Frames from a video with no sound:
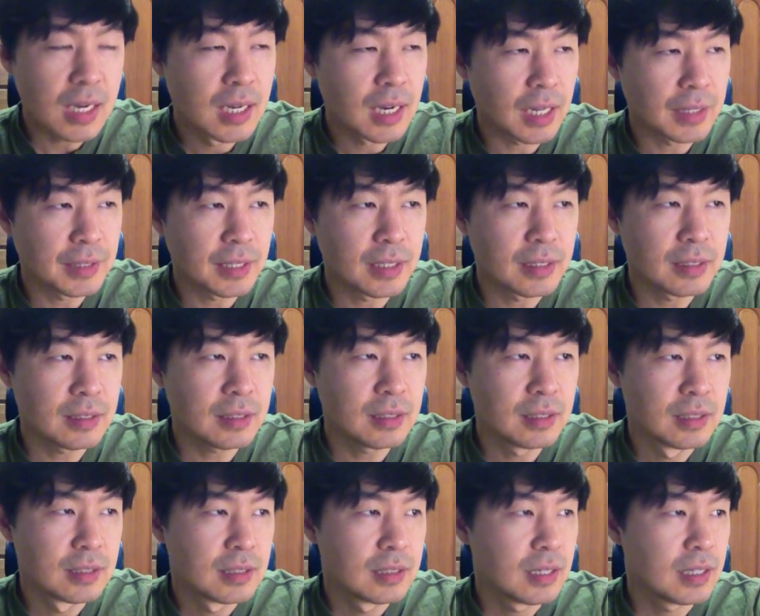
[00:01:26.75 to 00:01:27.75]
안내를
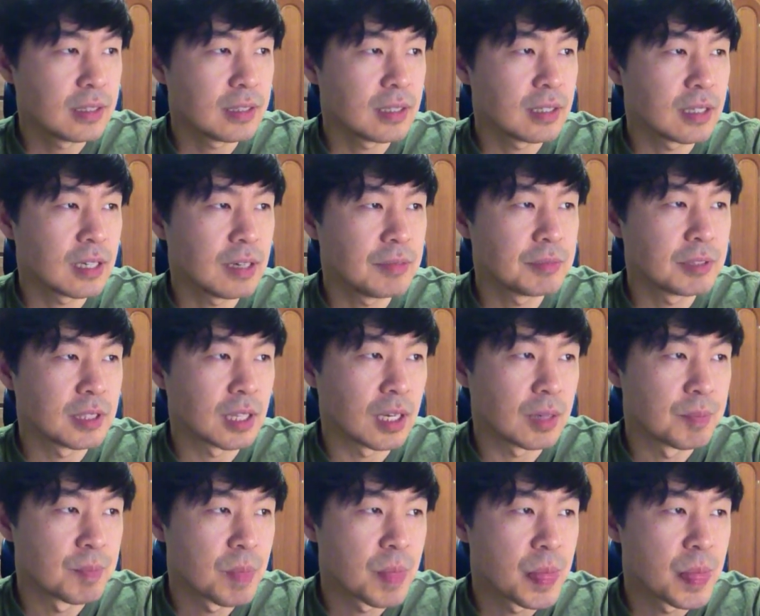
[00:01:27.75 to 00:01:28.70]
해드릴까 합니다.